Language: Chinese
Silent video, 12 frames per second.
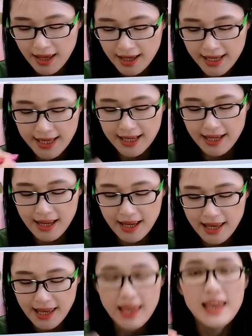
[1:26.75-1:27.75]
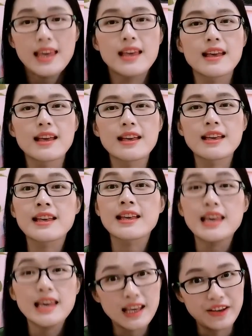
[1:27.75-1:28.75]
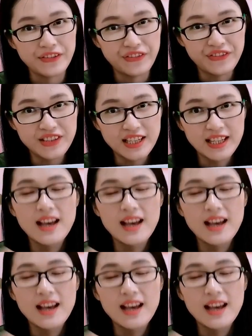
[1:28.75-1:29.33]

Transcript: g i gift